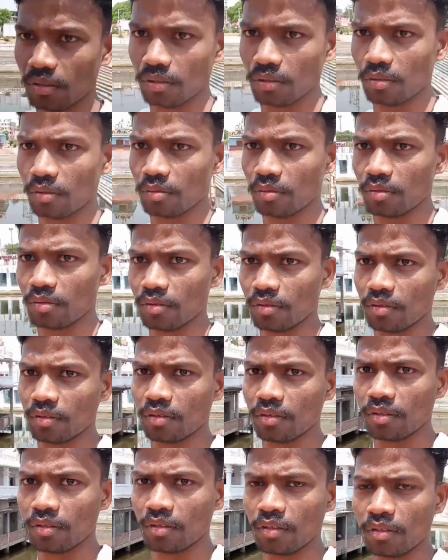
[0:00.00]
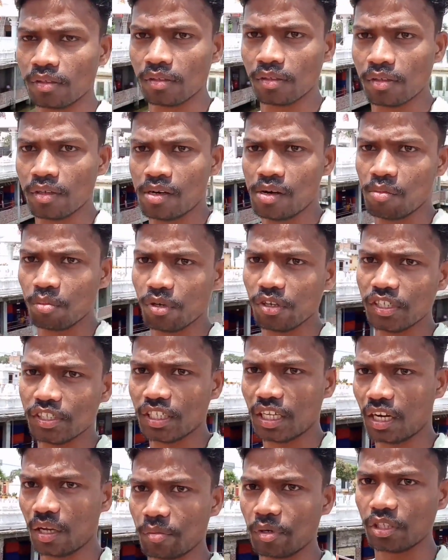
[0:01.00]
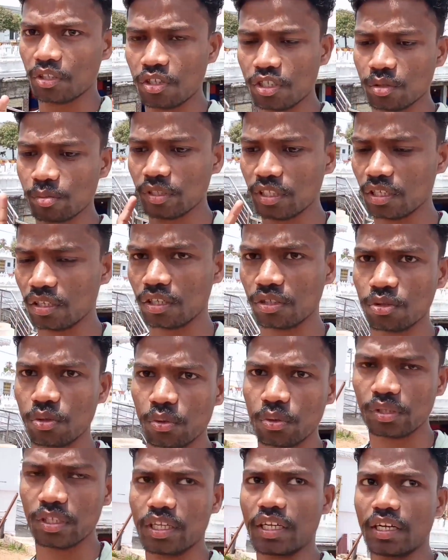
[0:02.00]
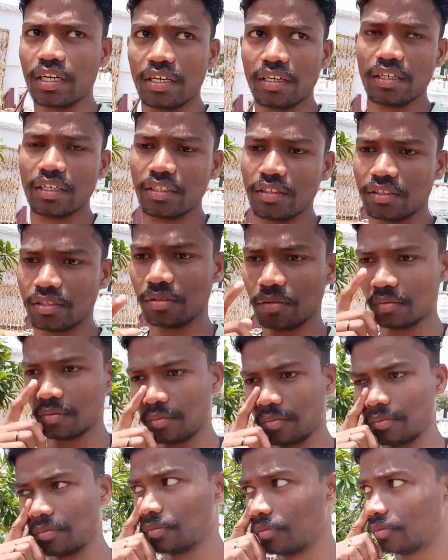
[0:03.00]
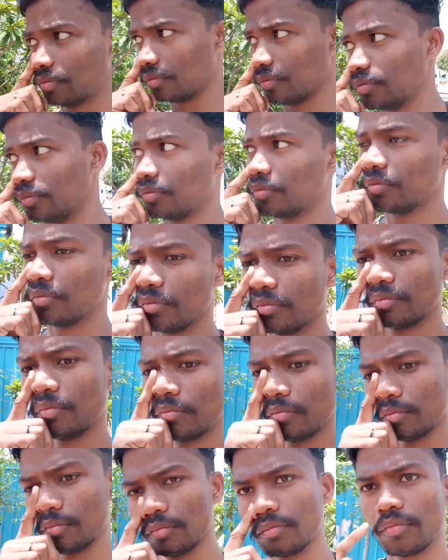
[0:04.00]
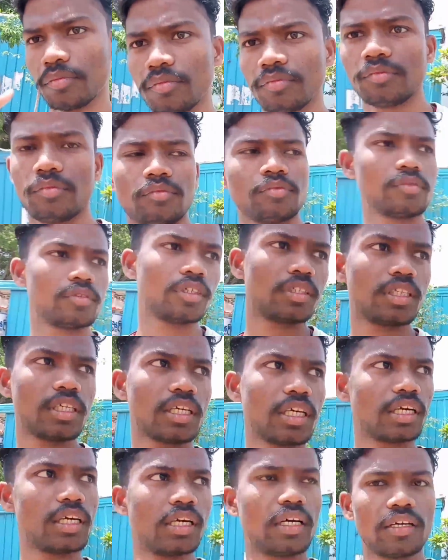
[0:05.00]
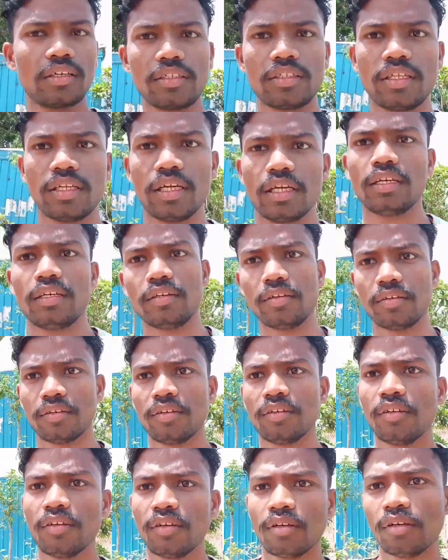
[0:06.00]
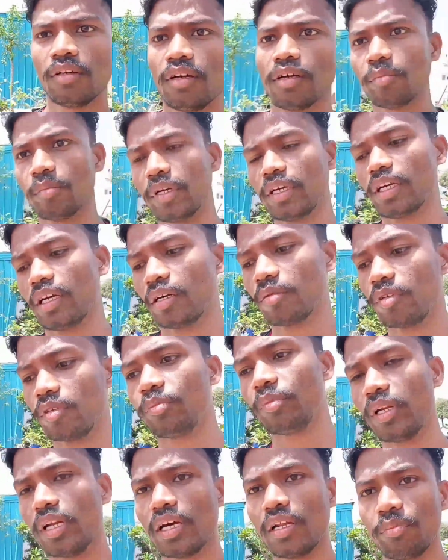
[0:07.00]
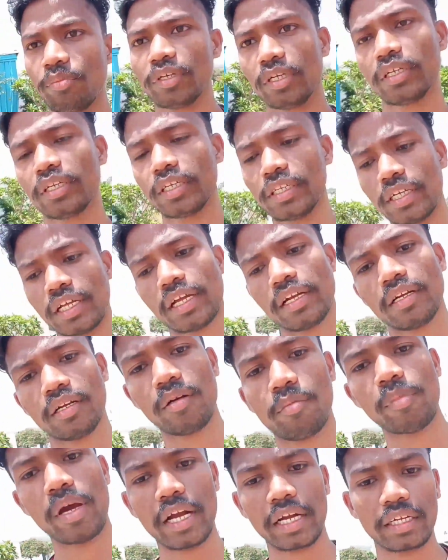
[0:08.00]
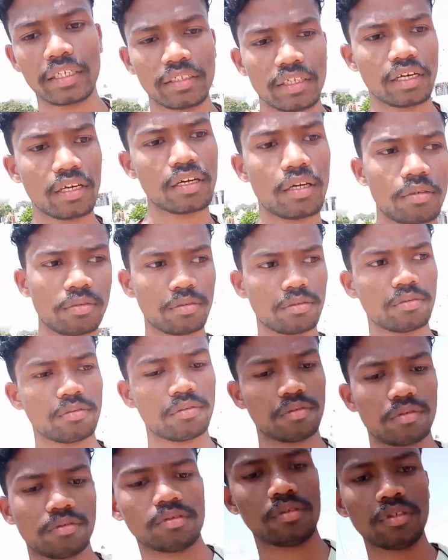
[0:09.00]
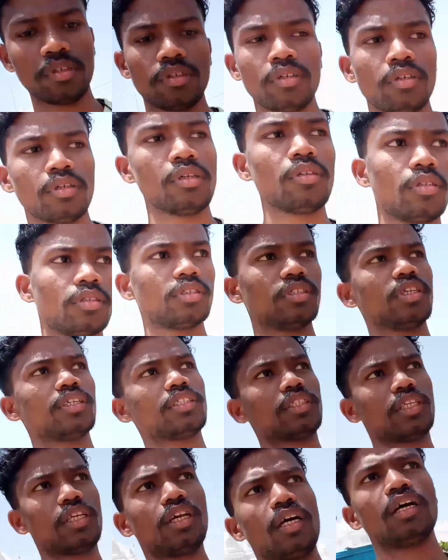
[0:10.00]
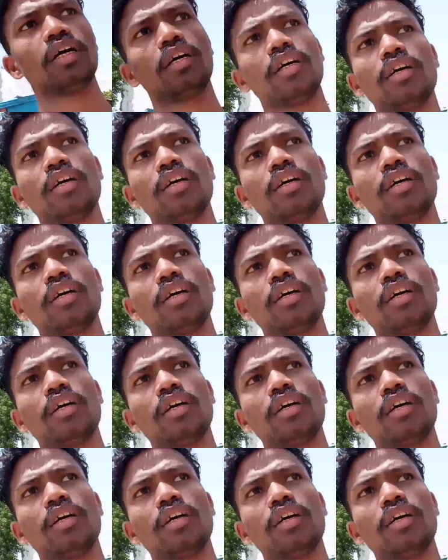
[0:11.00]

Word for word: है कि भगवान का जो दर्शन करते हैं लोग नहा सकते कि पता नहीं तो पानी तो इतना गंदा तो नहीं है भगवान जी का पानी क्या बताओ वहाँ पे बहुत अच्छी है तो